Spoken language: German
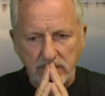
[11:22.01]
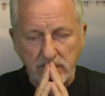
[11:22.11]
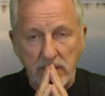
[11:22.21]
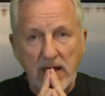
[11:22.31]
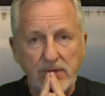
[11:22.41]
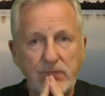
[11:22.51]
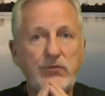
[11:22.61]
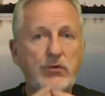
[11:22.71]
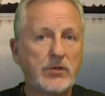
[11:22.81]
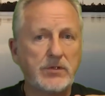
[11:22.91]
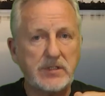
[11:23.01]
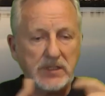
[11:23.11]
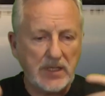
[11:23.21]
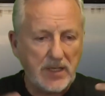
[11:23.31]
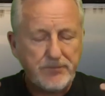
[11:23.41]
Mal führen
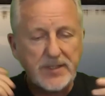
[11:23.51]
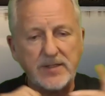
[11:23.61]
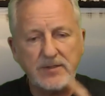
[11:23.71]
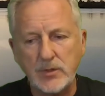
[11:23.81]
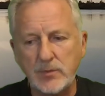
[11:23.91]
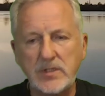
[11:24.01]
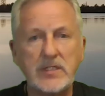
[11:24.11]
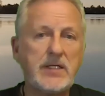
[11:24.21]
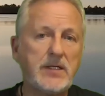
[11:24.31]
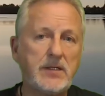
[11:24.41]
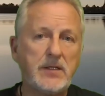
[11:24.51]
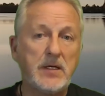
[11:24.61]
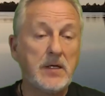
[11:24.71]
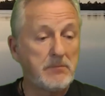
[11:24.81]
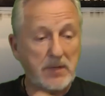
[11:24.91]
sie ein bisschen zum Ziel,
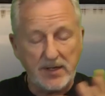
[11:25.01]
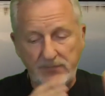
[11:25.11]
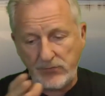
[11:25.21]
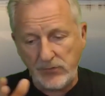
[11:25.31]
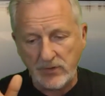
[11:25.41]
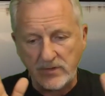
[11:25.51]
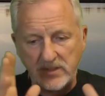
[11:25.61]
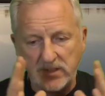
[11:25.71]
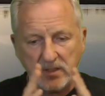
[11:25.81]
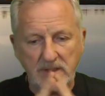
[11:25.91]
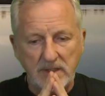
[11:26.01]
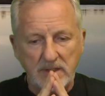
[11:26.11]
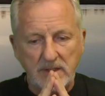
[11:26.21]
mal führen sie